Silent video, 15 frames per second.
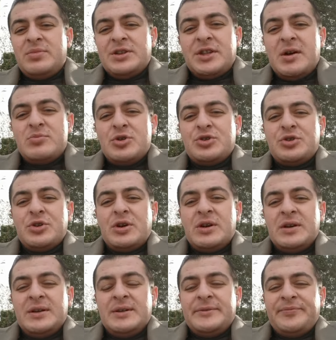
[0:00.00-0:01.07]
Потому
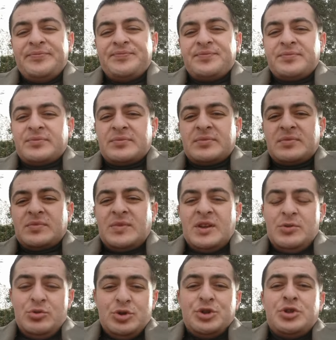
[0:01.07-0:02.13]
что,
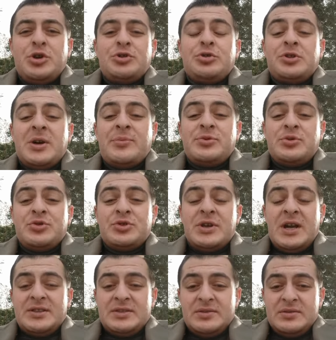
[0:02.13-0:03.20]
ну что тут
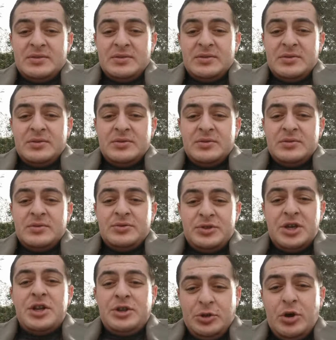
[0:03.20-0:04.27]
обсуждать?
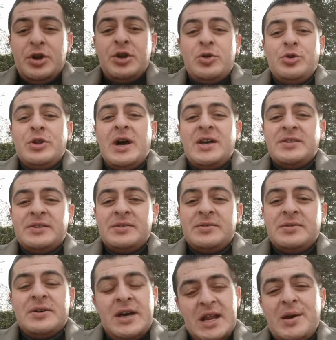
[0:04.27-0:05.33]
Территория у нас,
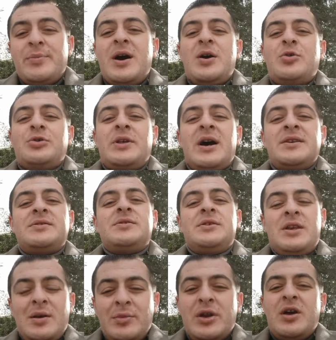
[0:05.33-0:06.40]
Карабах у
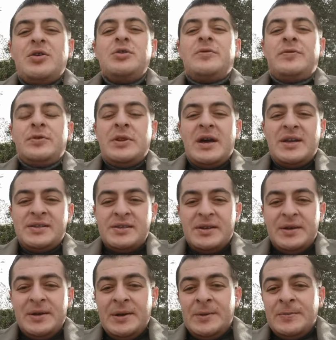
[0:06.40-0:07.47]
нас, 7 районов у нас.
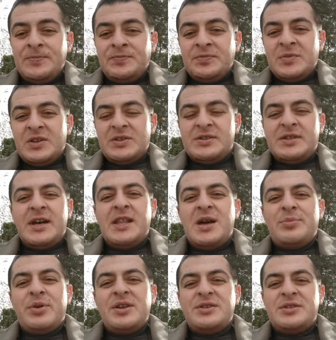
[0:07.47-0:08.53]

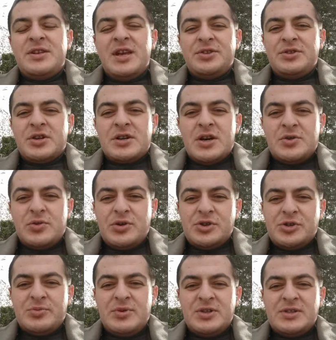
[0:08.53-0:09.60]
Стало быть, нет
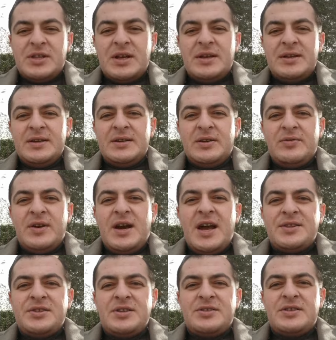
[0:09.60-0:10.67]
никакого смысла
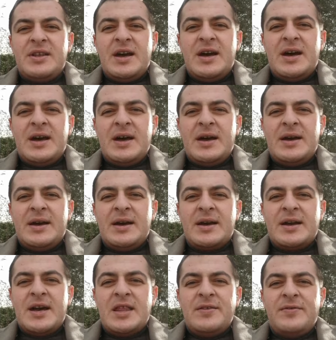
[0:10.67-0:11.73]
выходить
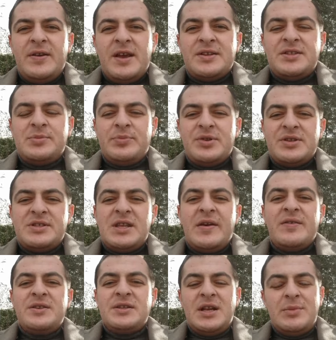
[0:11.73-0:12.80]
на конфликт с
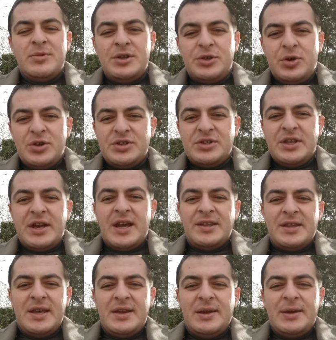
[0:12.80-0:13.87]
представителями той
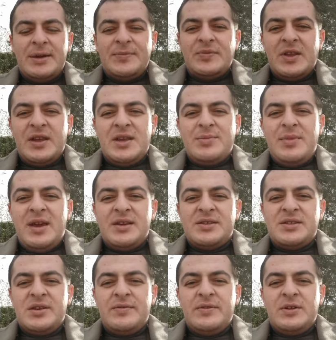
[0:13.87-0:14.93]
стороны,
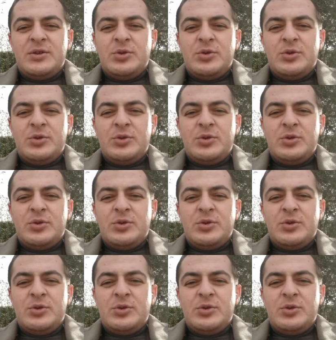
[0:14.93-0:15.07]
имеется в